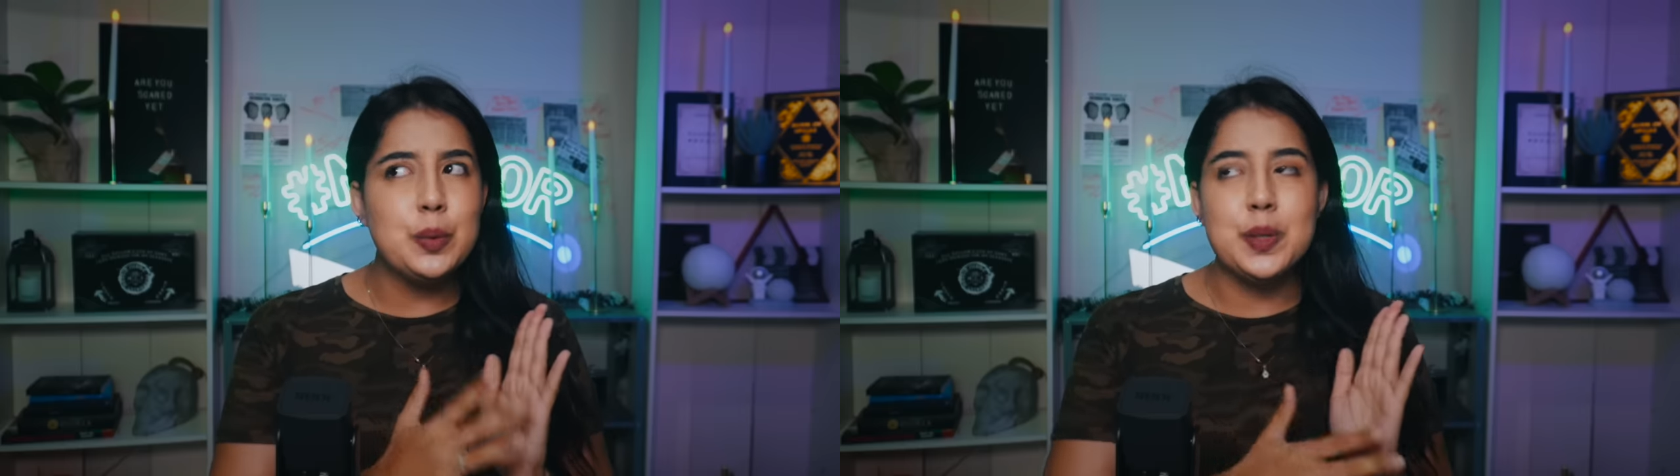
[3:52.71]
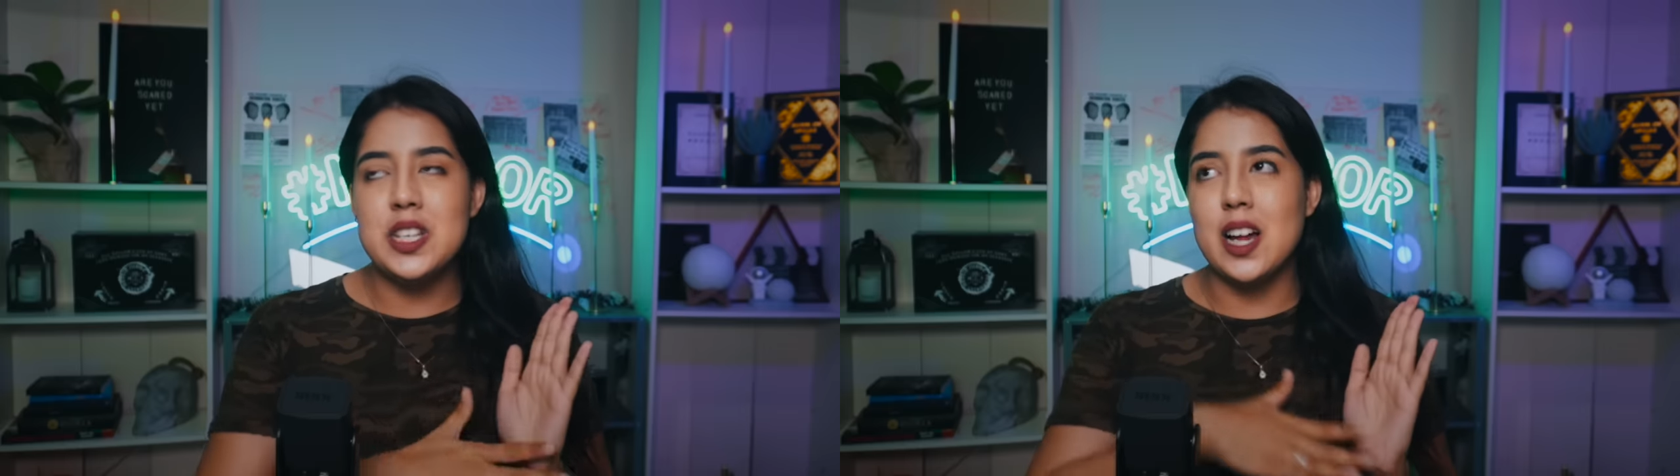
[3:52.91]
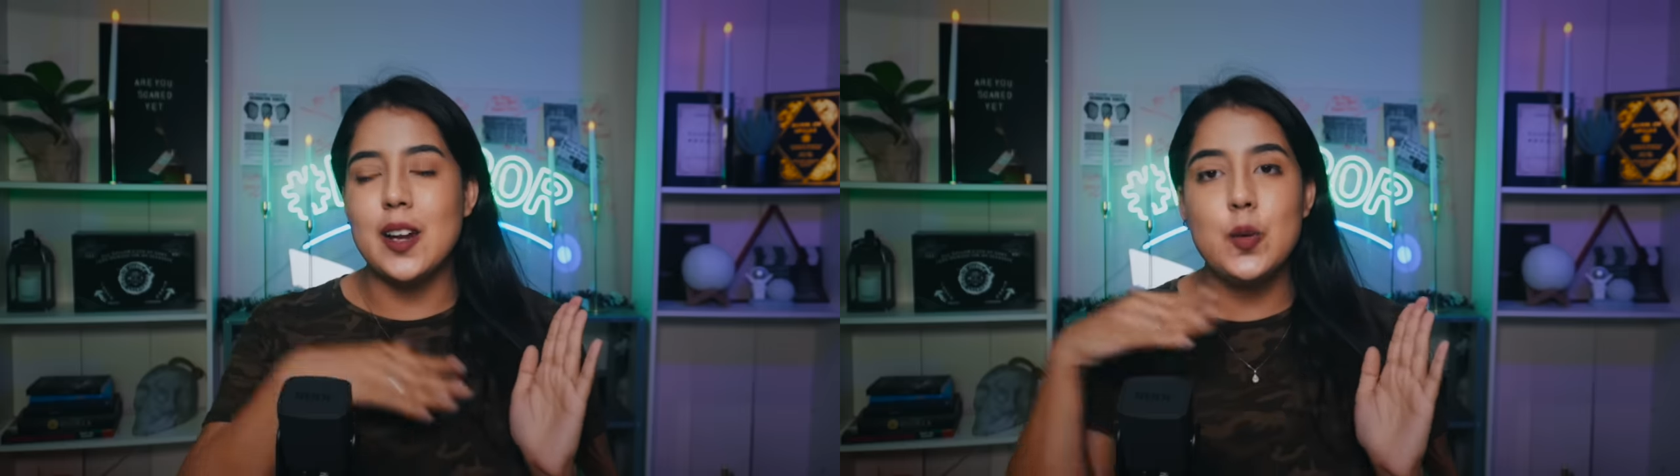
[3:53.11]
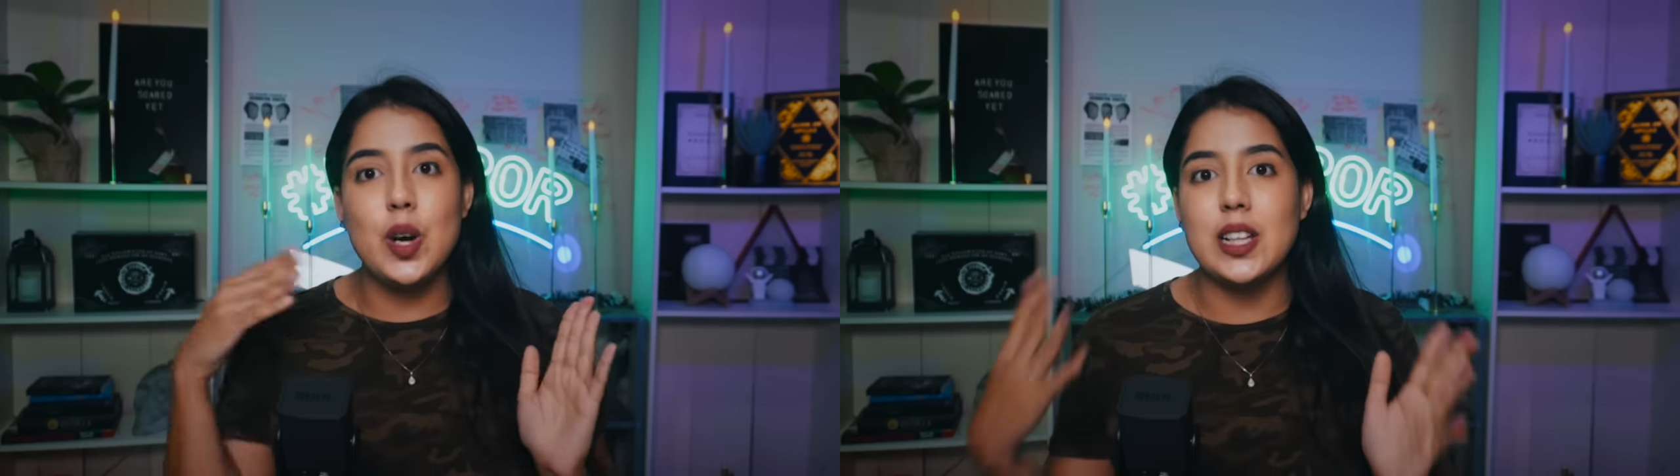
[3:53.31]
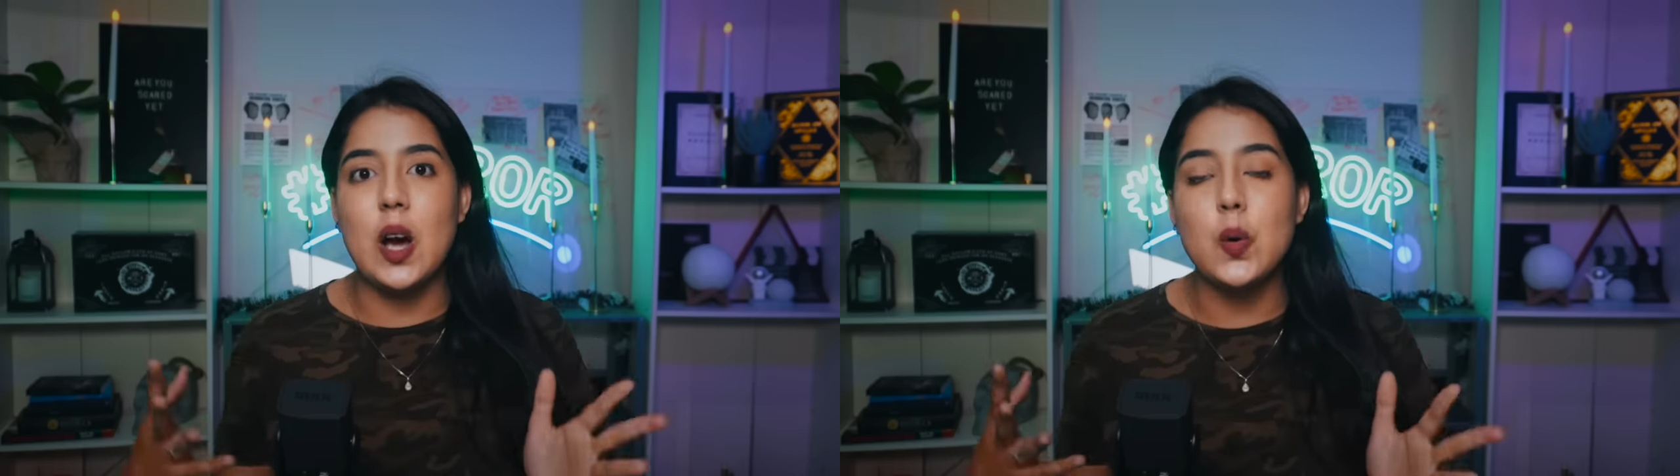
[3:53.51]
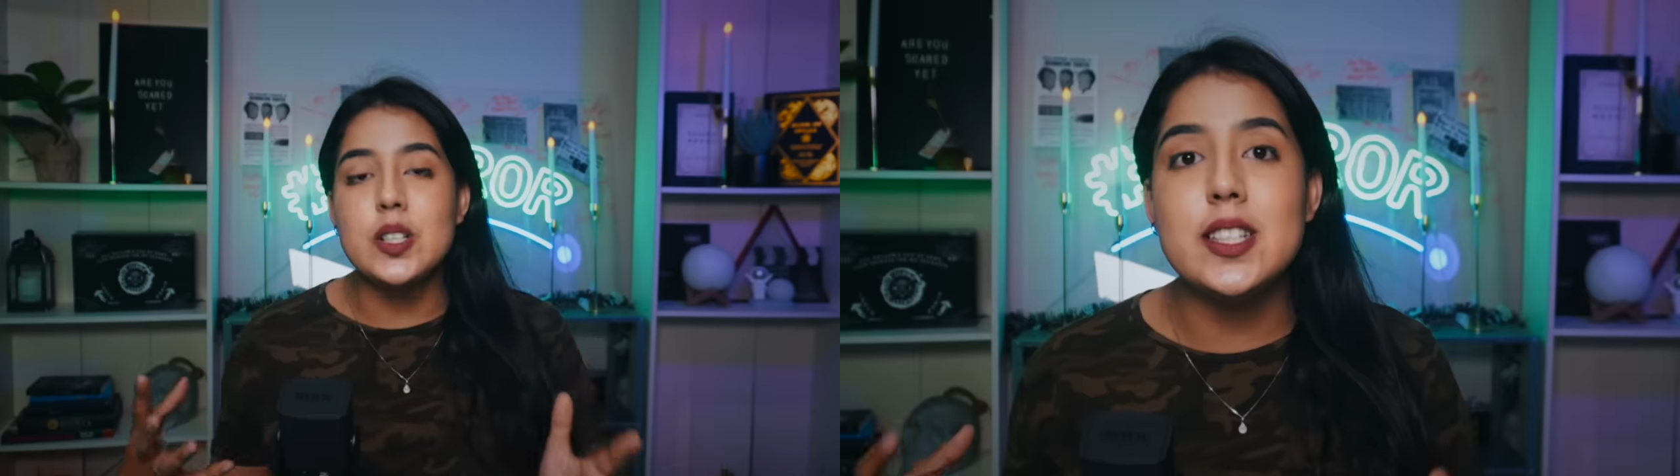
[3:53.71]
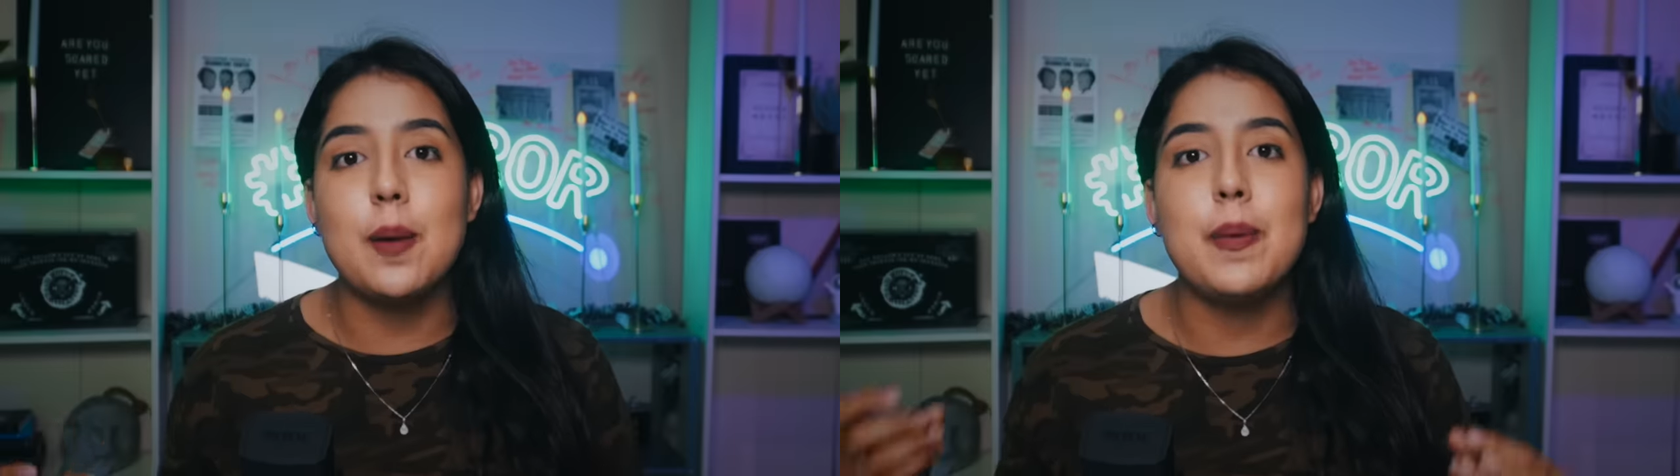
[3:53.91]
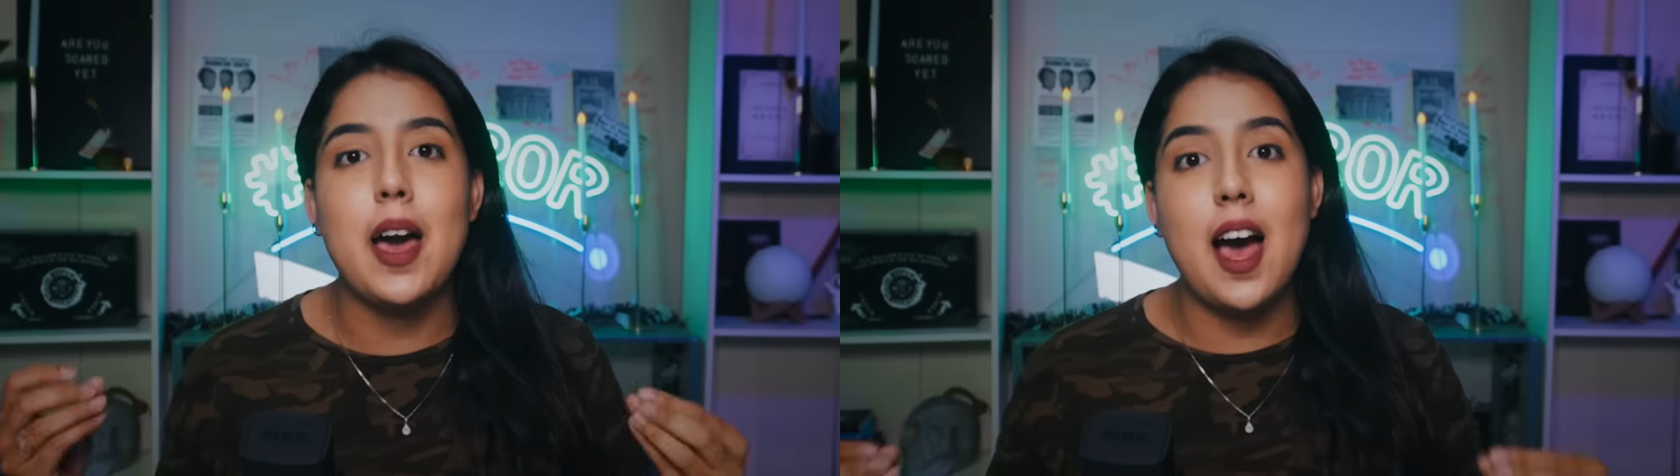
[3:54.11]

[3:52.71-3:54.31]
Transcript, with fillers: berjalan 2 tahun sampai